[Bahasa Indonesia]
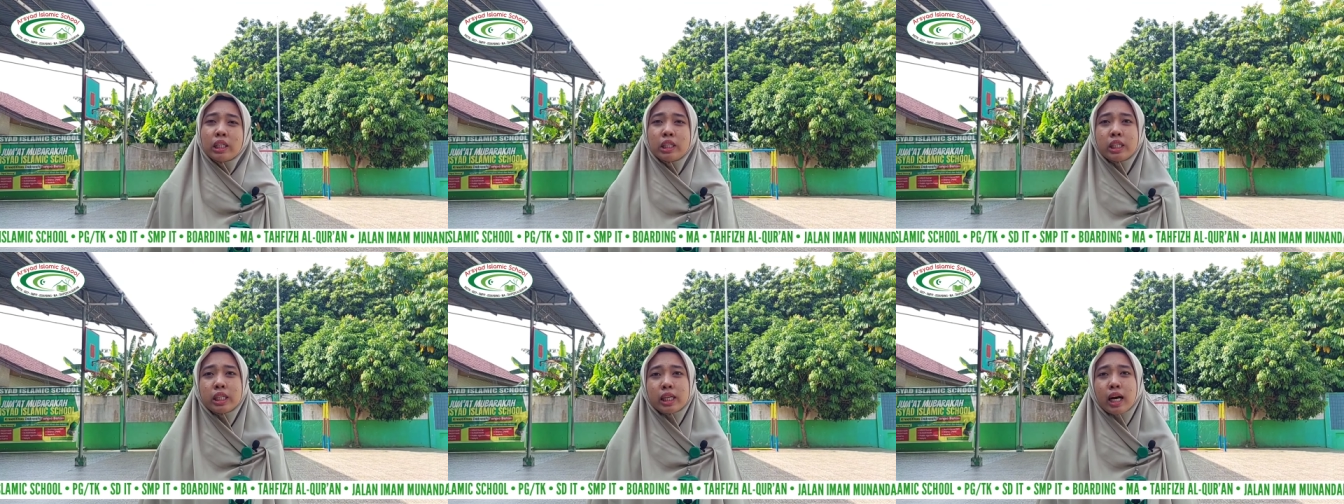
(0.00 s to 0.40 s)

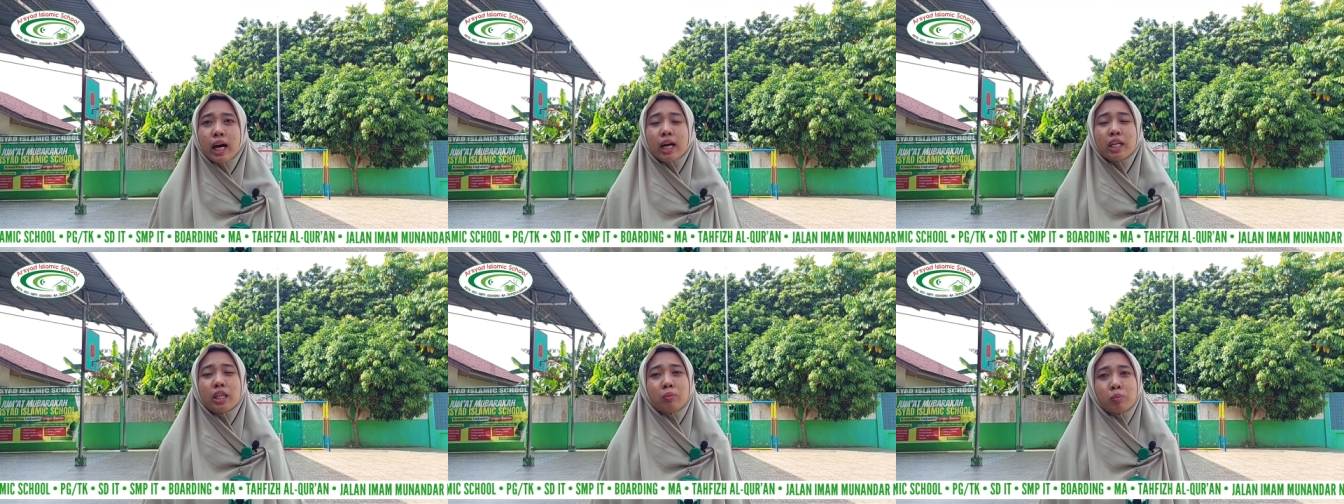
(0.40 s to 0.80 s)

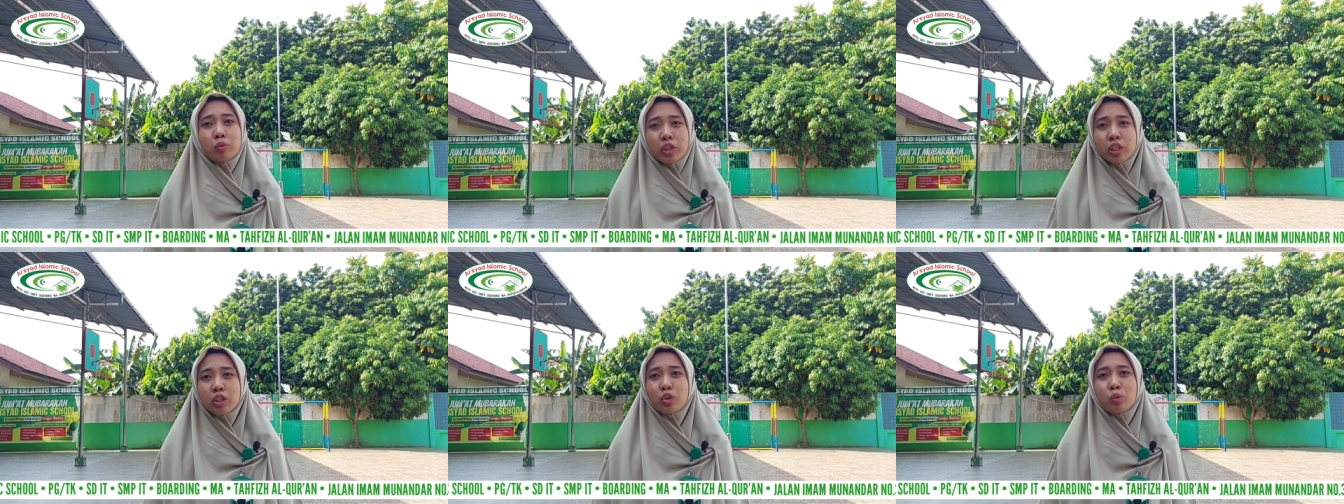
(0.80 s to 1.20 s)
jika ilmu
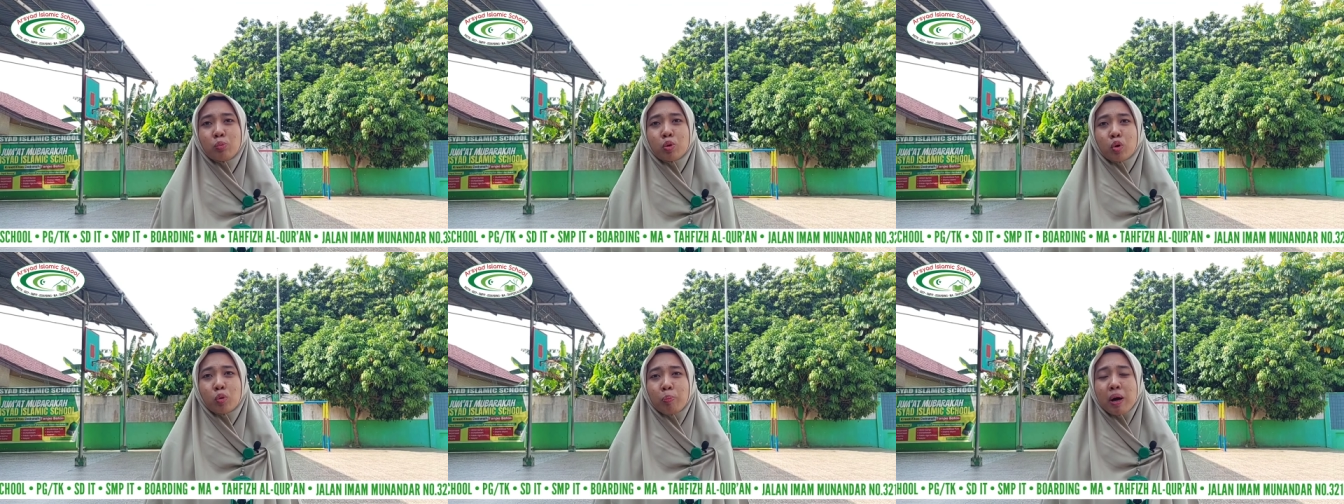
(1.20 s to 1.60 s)
itu
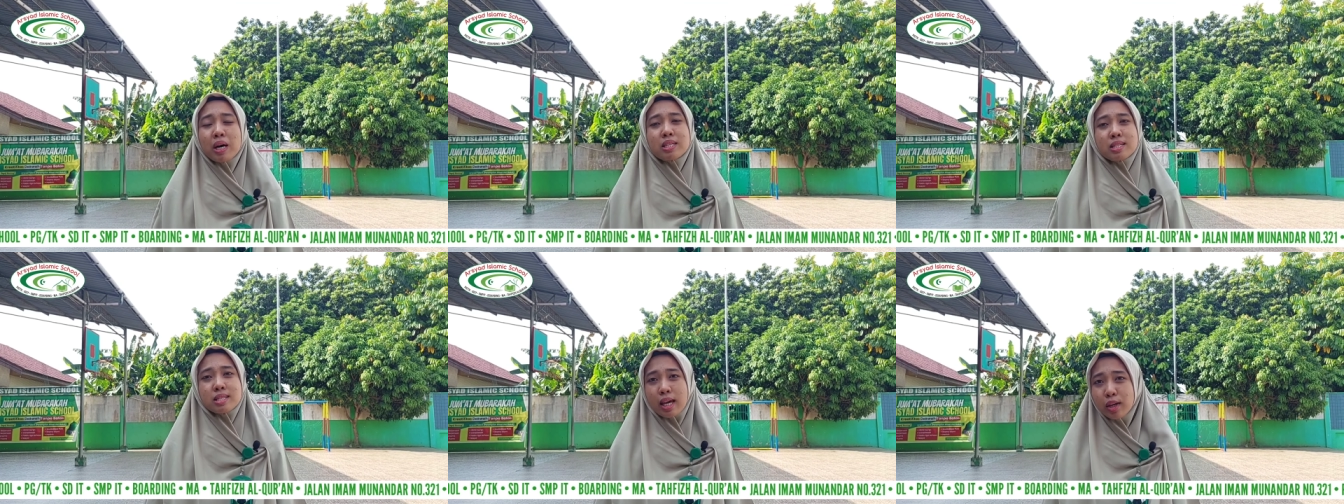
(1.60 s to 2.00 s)
berupa
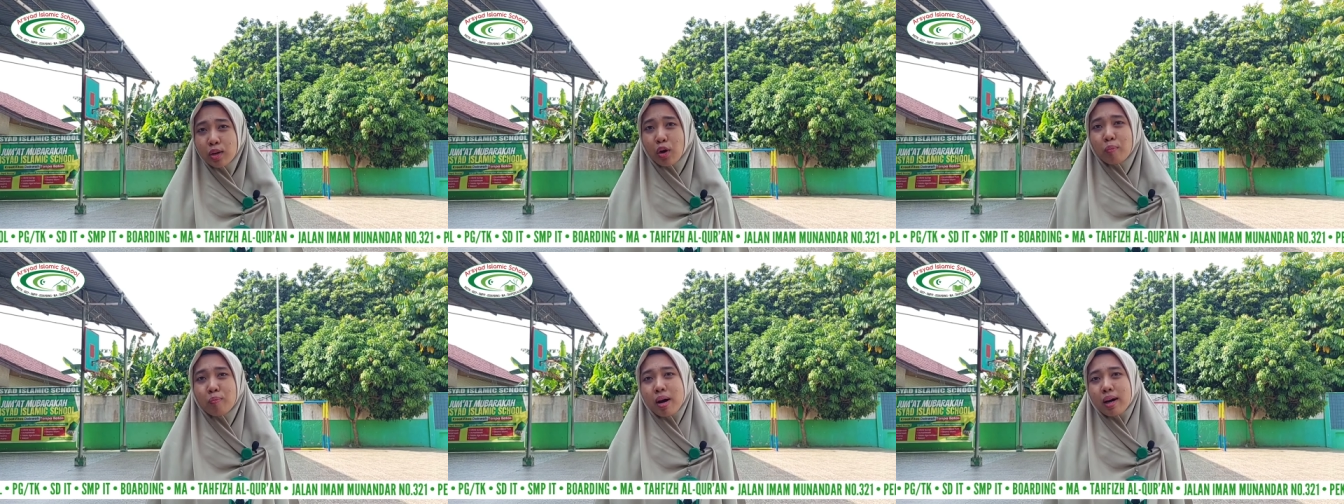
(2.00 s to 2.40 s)

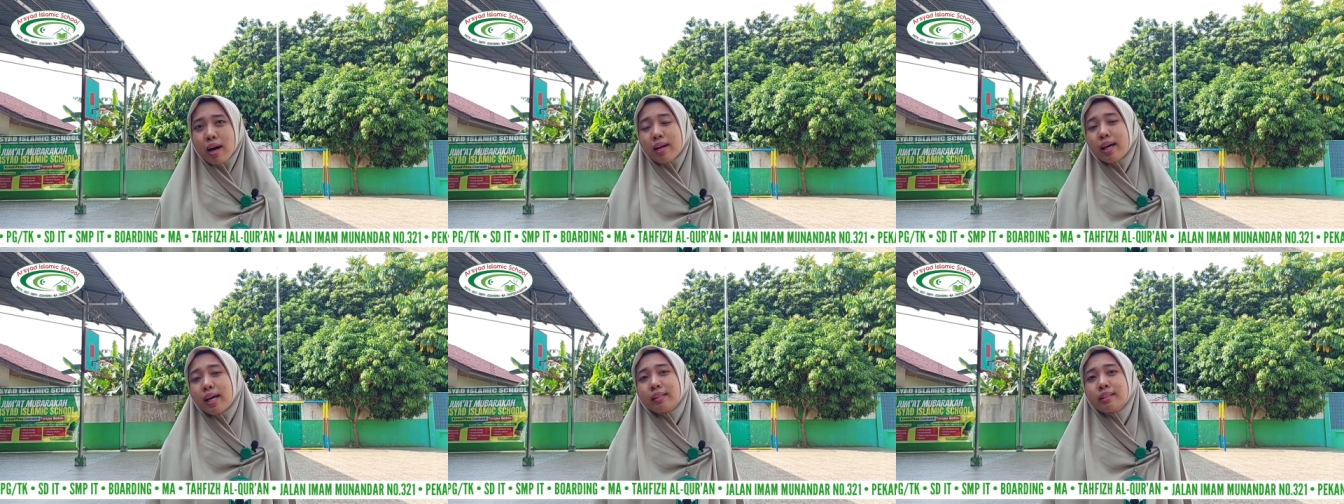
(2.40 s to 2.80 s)
sesendok
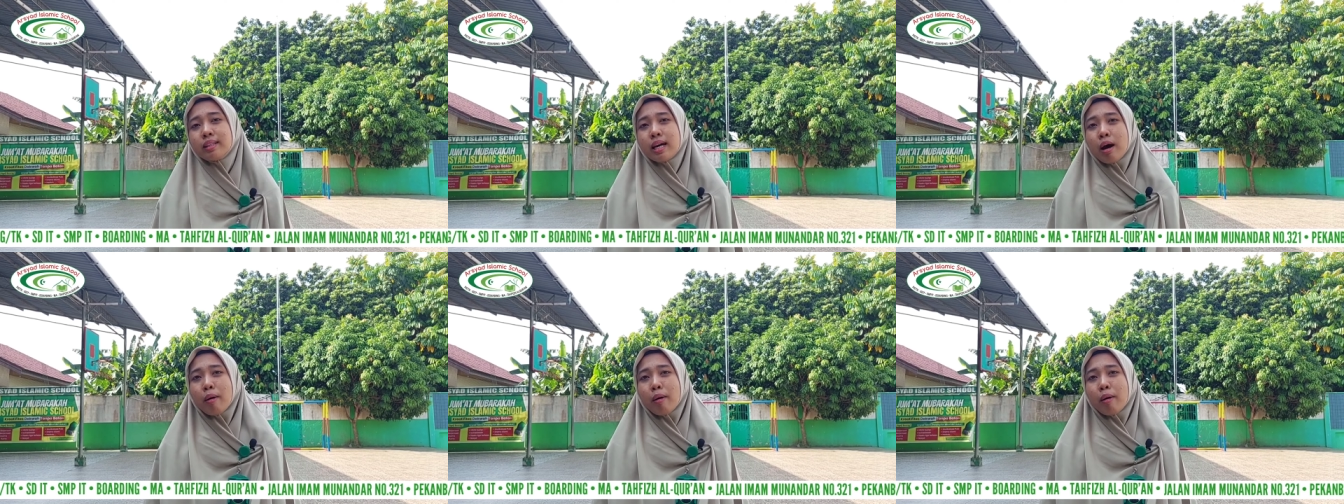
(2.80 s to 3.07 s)
makanan,